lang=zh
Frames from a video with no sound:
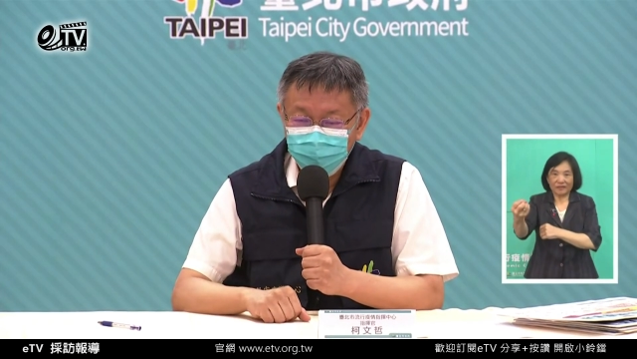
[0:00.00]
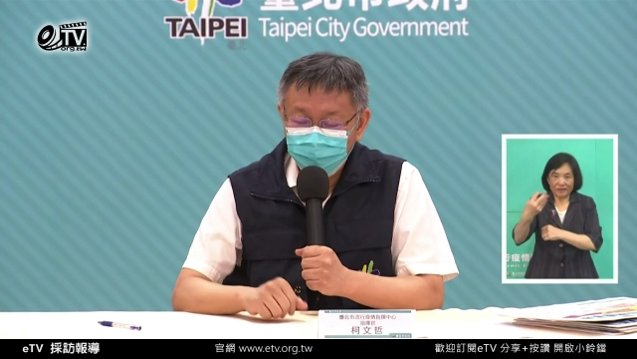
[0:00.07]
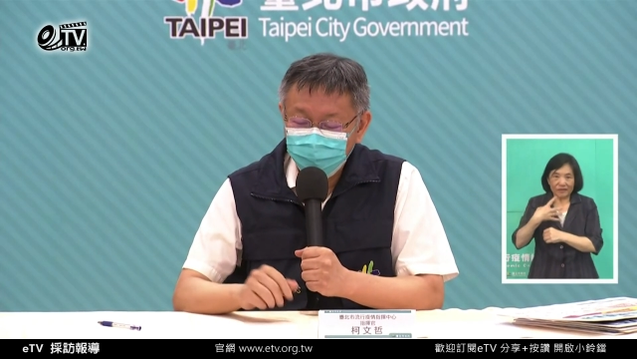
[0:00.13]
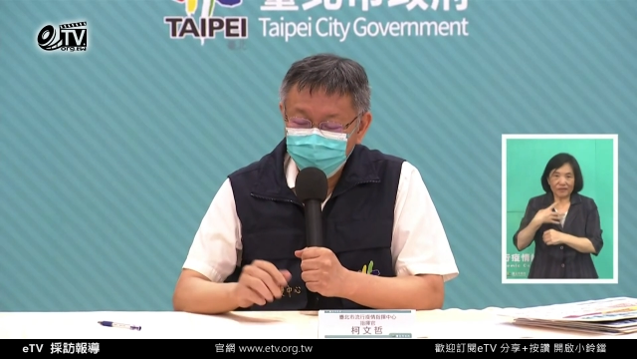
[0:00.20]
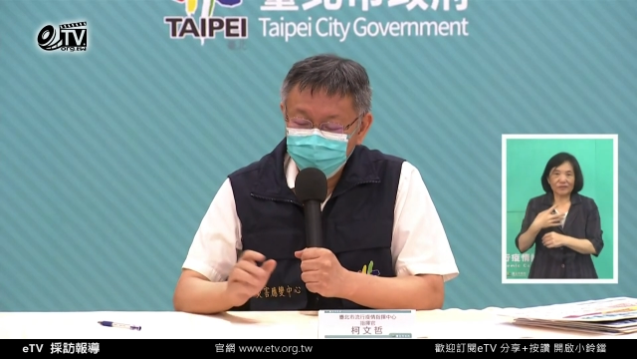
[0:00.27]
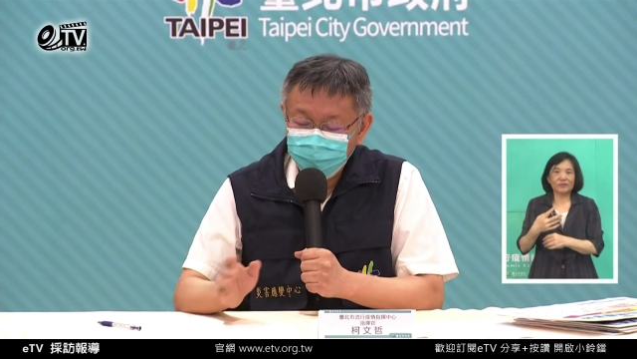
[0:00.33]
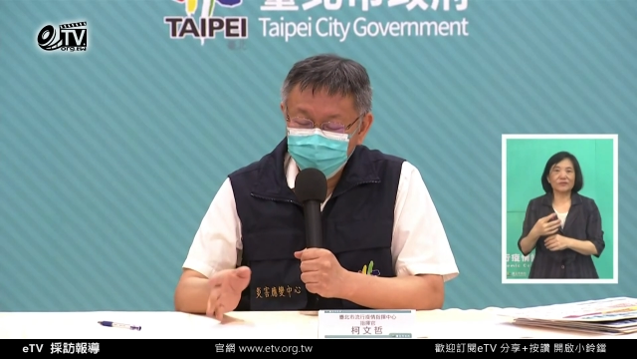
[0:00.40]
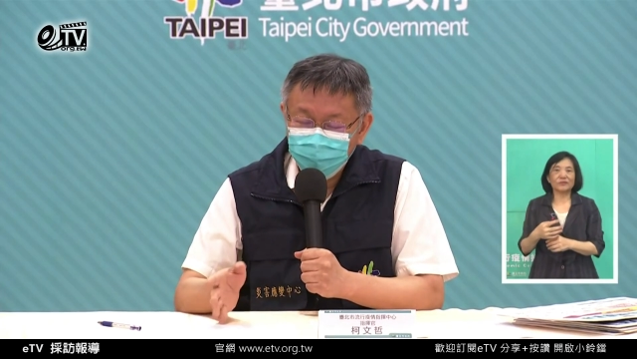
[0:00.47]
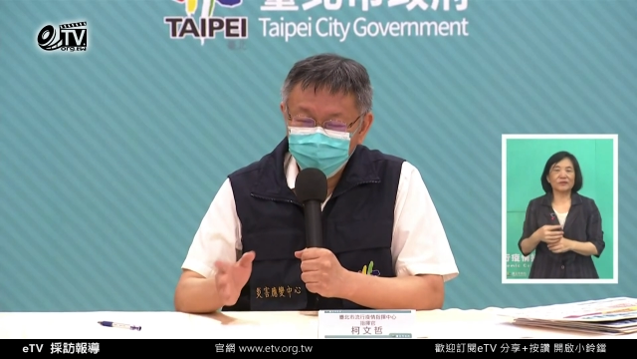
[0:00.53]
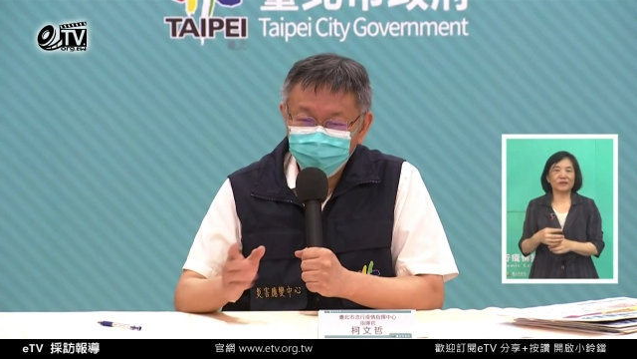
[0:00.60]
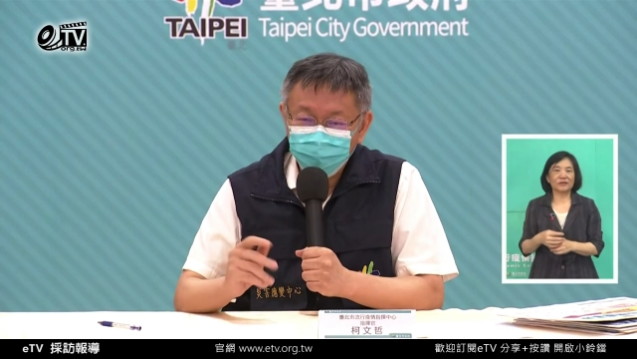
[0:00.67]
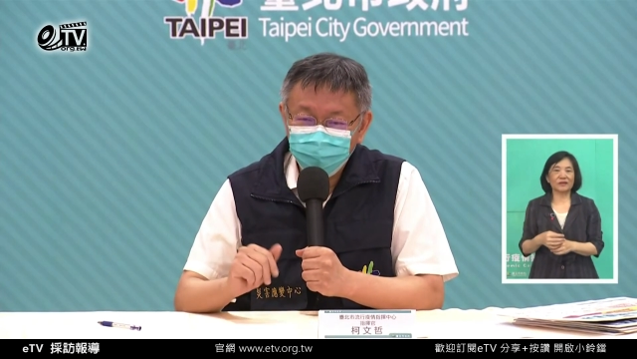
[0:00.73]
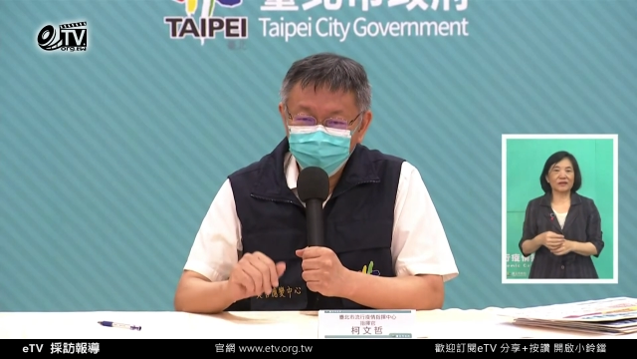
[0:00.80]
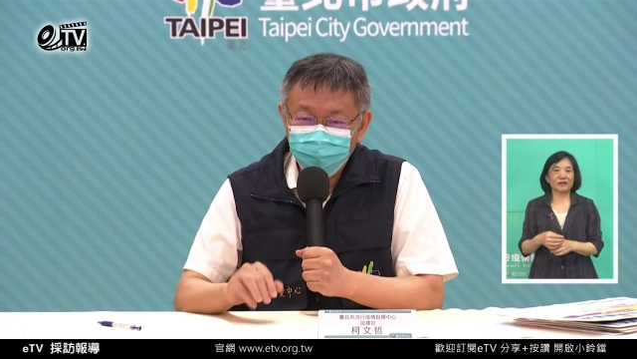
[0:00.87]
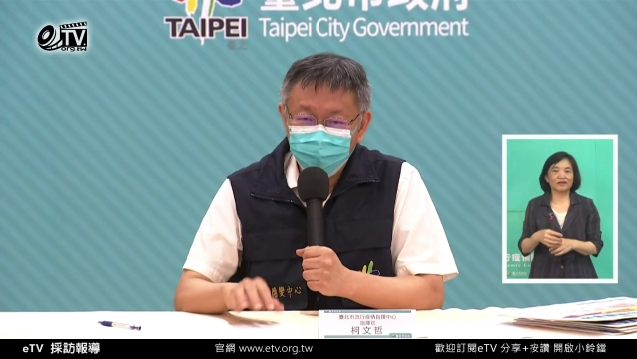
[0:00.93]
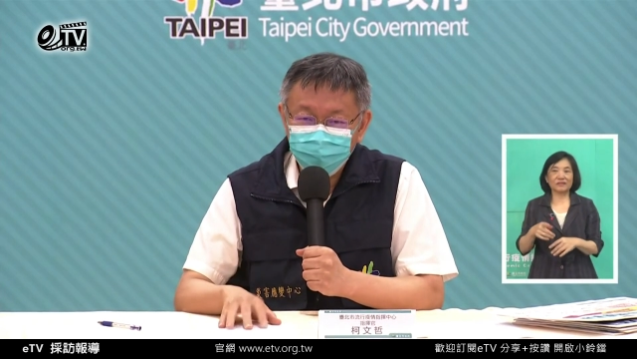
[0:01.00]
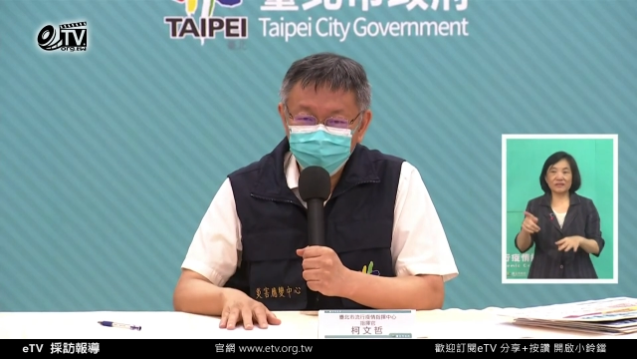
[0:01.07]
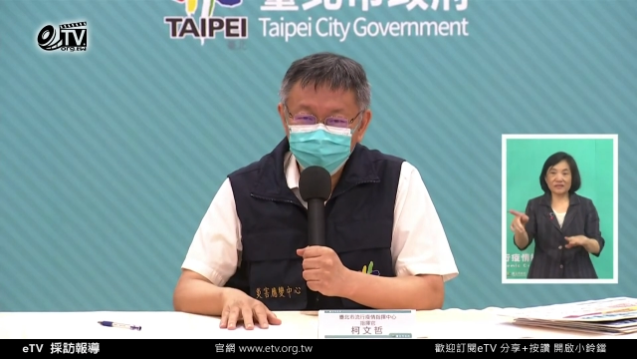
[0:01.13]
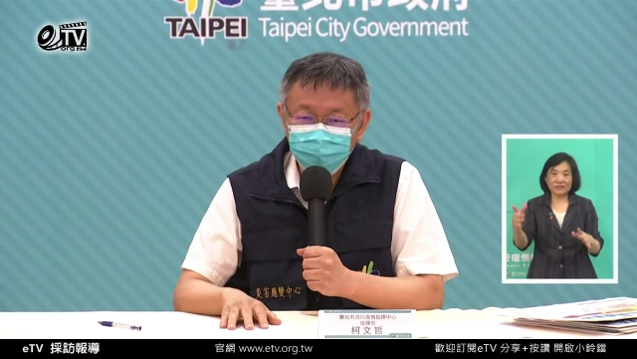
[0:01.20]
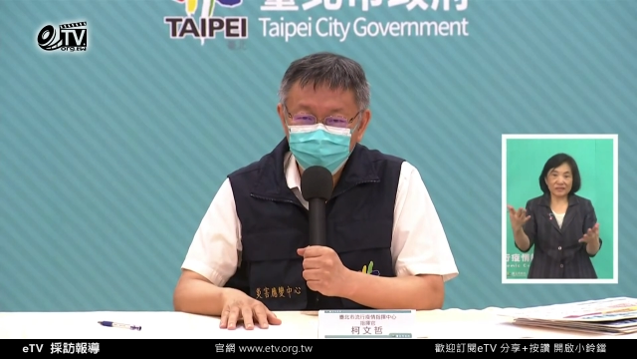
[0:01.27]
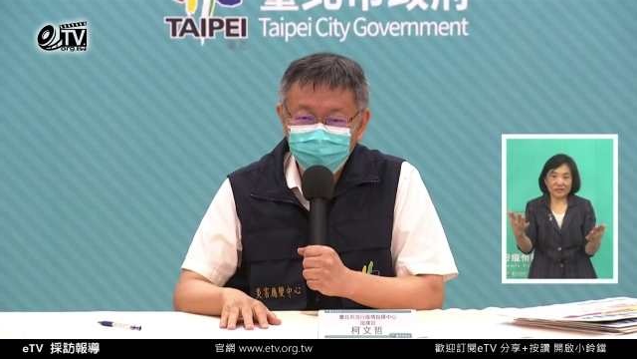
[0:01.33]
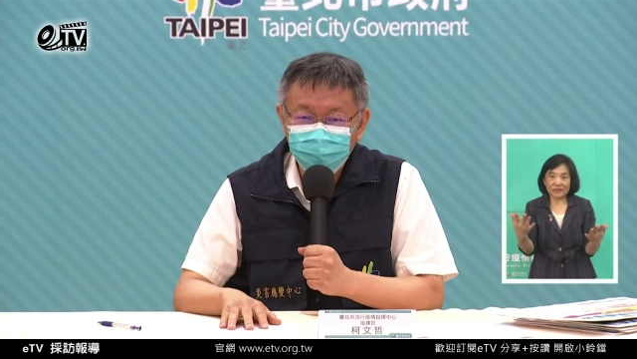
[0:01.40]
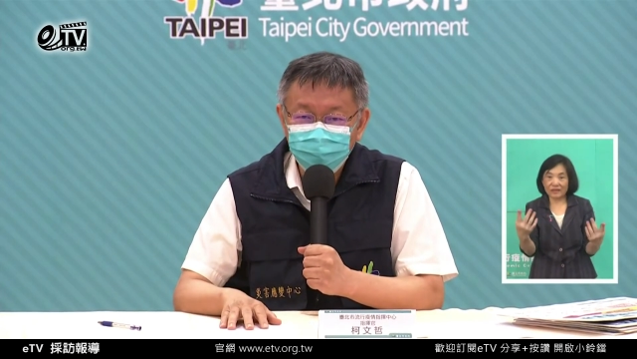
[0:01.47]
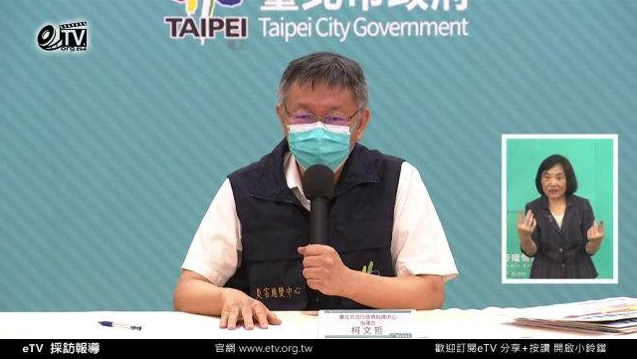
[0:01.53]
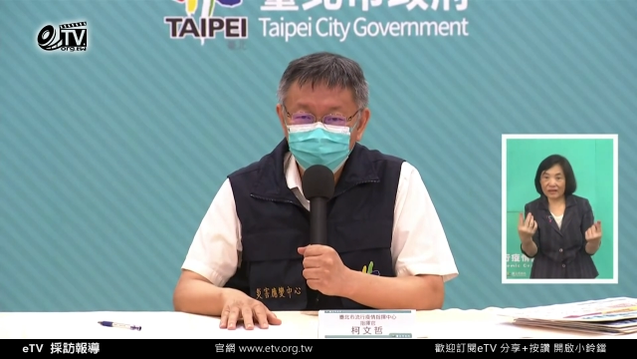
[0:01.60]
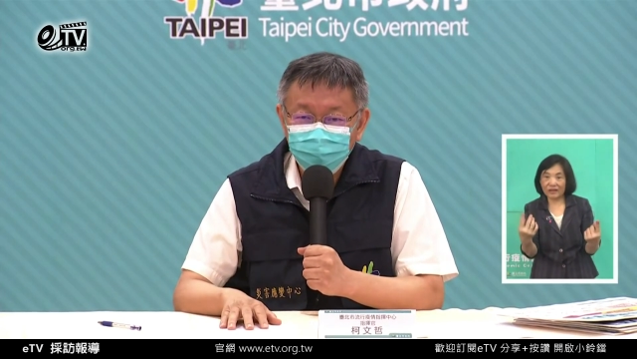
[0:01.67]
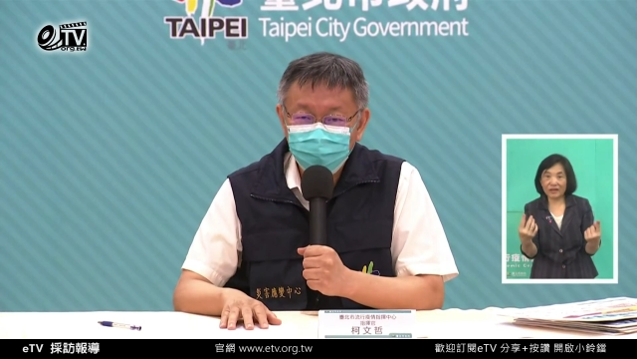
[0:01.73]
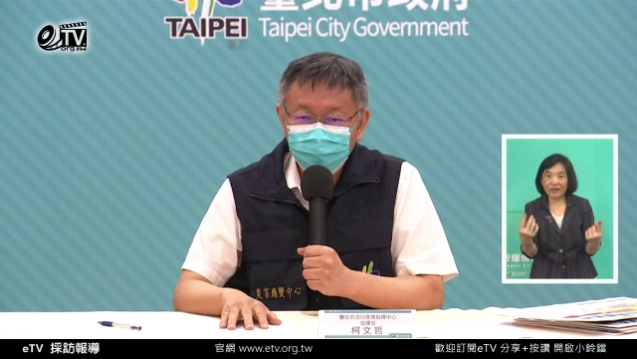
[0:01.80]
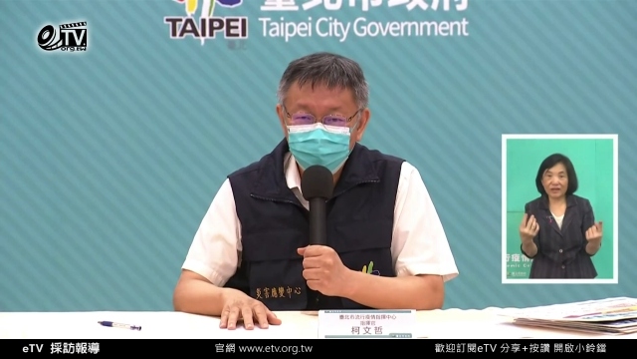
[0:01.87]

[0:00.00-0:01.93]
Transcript: 那现在退一万步了哦，